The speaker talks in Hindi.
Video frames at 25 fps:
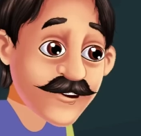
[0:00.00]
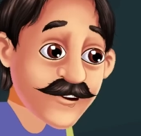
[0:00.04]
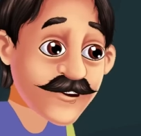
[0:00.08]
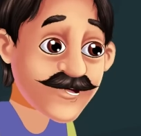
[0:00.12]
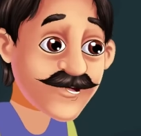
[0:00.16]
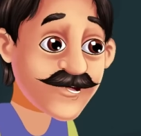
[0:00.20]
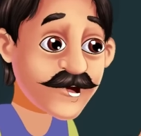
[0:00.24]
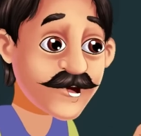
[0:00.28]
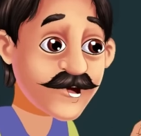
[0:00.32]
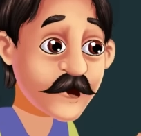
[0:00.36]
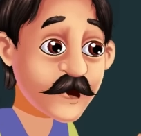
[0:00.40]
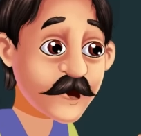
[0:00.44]

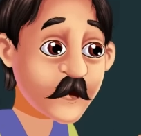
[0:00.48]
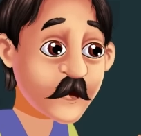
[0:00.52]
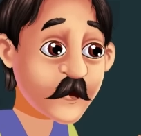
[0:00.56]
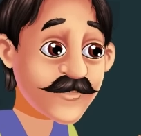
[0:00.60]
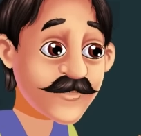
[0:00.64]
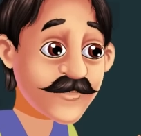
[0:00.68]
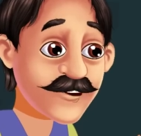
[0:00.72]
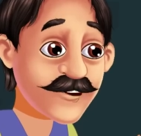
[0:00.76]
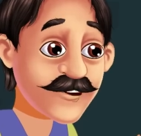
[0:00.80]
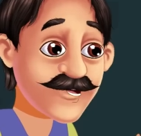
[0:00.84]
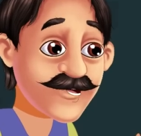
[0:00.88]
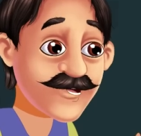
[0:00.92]
मेरे घर
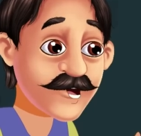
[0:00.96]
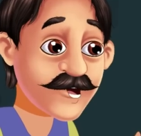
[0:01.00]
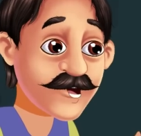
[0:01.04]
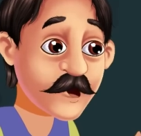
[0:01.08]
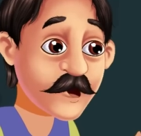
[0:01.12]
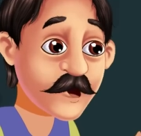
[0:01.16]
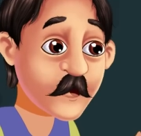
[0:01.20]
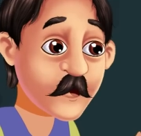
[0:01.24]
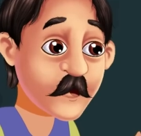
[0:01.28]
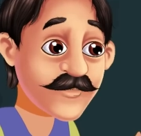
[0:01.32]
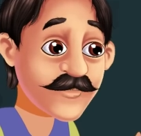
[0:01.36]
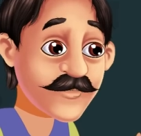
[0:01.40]
पर
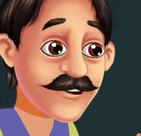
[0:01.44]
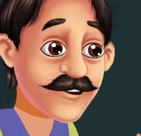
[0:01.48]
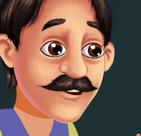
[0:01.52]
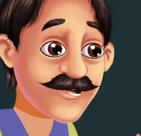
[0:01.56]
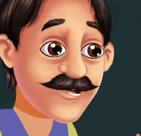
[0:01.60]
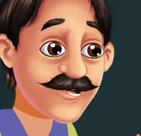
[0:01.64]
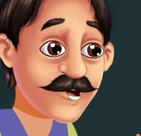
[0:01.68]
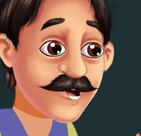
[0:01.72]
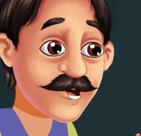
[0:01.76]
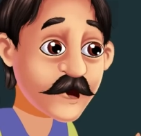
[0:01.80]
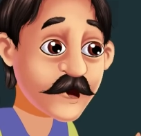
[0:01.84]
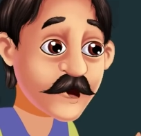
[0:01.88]
किसकी
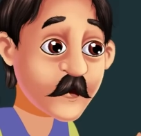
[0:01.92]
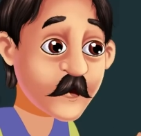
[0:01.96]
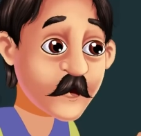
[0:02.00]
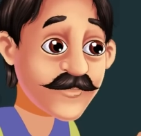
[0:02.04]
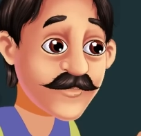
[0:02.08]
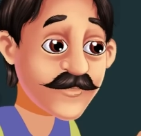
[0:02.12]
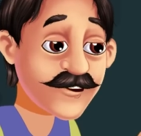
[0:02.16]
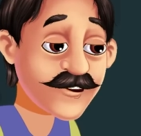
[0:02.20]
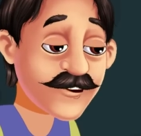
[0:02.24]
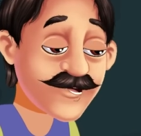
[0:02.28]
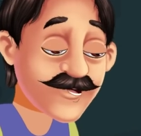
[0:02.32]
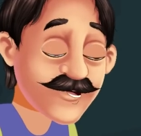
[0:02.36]
शिमला मिर्च
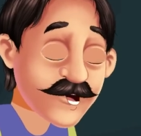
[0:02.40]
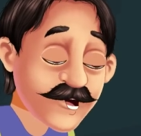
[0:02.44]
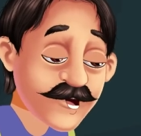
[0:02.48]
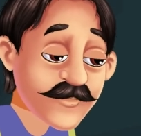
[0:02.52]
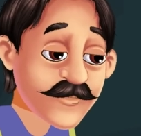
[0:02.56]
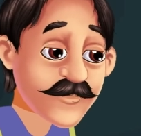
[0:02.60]
रखी है